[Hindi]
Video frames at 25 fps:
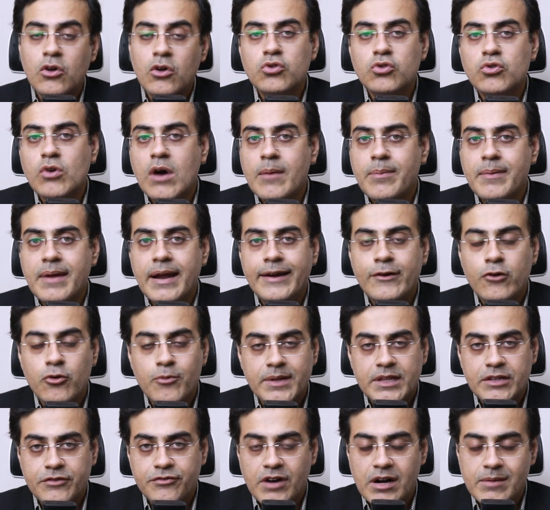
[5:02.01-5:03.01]
तो आप कैंड
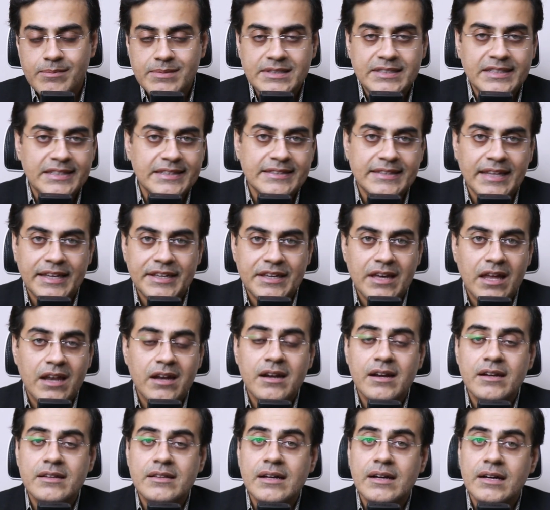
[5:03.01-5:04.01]
होम्योपैथिक फार्मेसी की तैयार
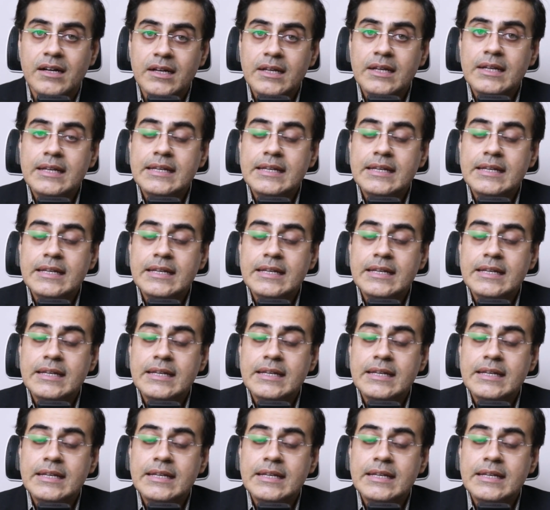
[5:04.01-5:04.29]
करता